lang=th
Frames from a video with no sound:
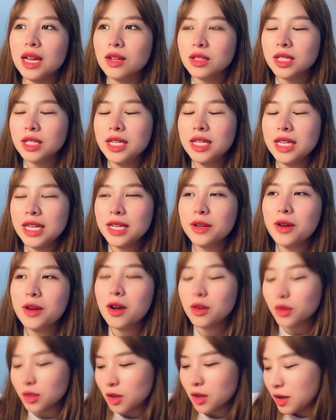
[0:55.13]
ทีนี้ก่อ
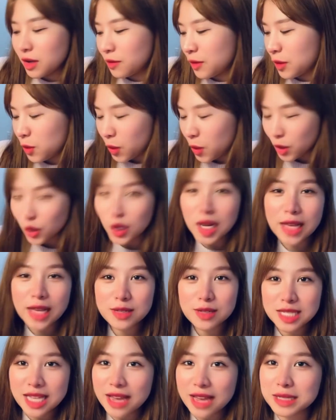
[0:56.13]
นก่อนอื่นฝากทุกคน กดไลค์ก
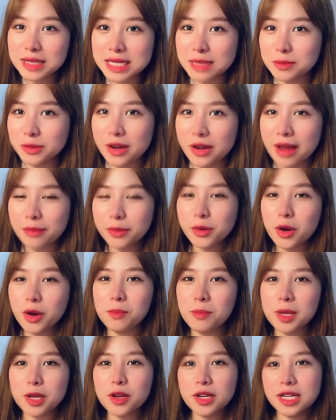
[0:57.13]
ดแชร์กด subscribe กดคอม
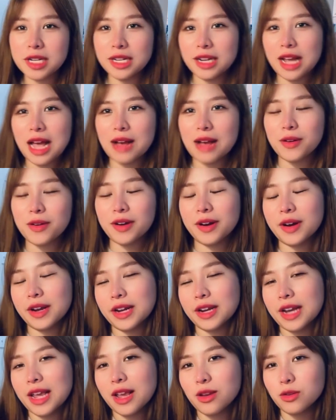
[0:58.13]
เมนต์กดดิ่งนะคะ กดอะไรก็
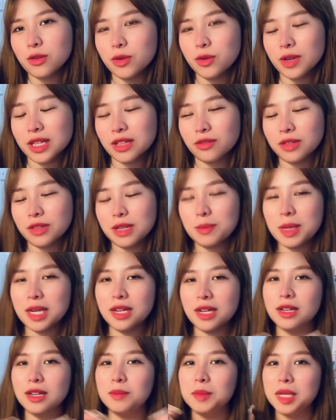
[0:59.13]
ได้ให้รู้กันตรงนี้เหมือน
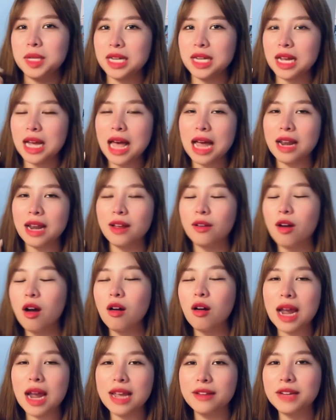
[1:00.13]
เดิมเลยนะคะ แล้วก็
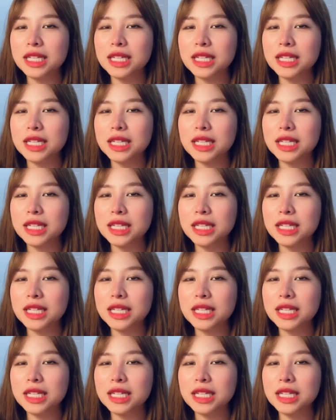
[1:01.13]
ใคร